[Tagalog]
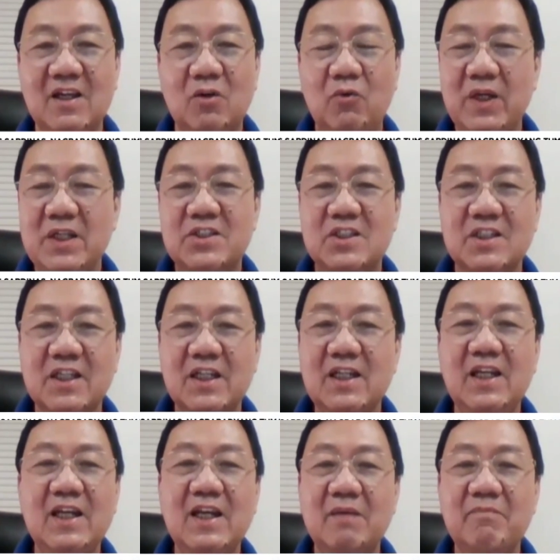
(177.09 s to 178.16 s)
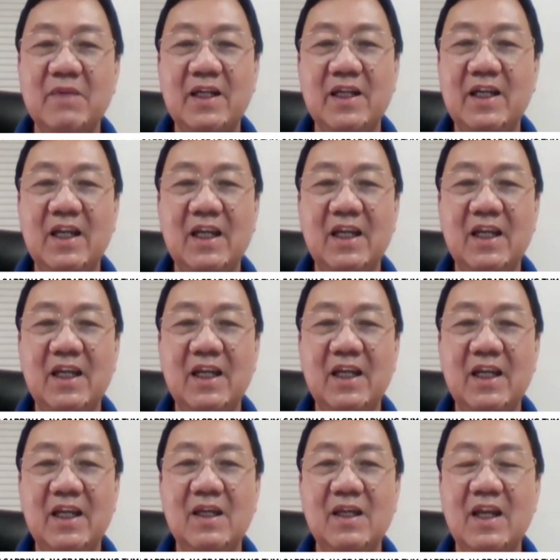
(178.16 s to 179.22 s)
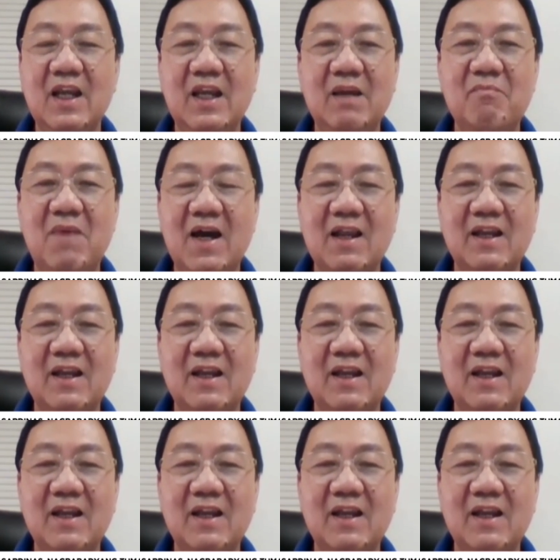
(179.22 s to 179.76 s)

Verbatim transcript: which hindi namin iniiba ini-